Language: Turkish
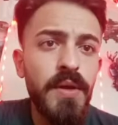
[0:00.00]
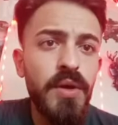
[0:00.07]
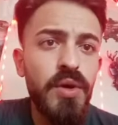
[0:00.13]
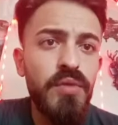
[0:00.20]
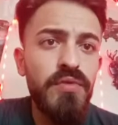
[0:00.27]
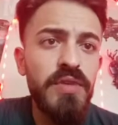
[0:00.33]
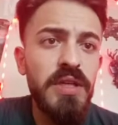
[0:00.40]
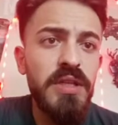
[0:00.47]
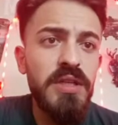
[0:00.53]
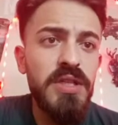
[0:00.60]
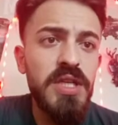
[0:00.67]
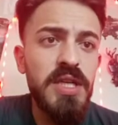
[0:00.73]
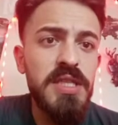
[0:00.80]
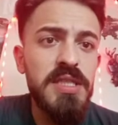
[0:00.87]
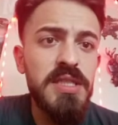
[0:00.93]
öfkenin
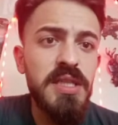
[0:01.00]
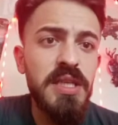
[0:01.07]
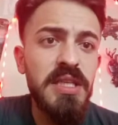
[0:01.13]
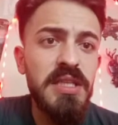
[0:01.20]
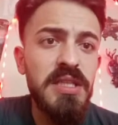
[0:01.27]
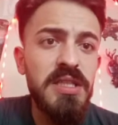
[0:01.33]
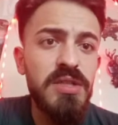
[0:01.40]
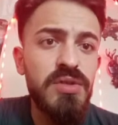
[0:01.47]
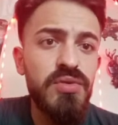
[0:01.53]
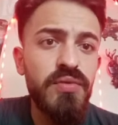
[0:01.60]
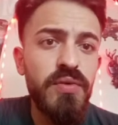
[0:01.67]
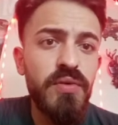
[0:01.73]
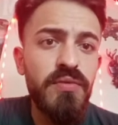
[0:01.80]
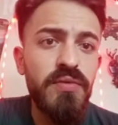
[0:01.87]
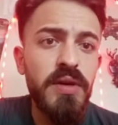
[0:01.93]
içerisinden gideceğiz
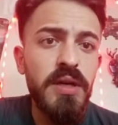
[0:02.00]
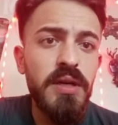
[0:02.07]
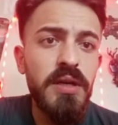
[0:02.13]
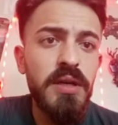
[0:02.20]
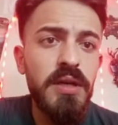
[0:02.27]
ufak ufak.